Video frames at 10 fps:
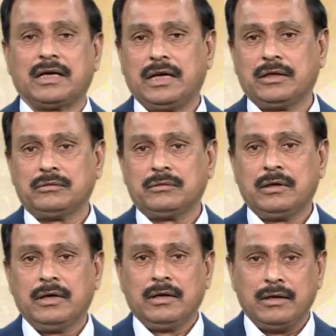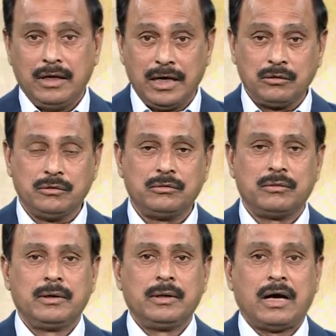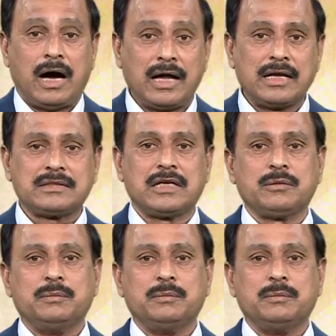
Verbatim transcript: చేయలేదు లేదు ఆర్ఎస్ఎస్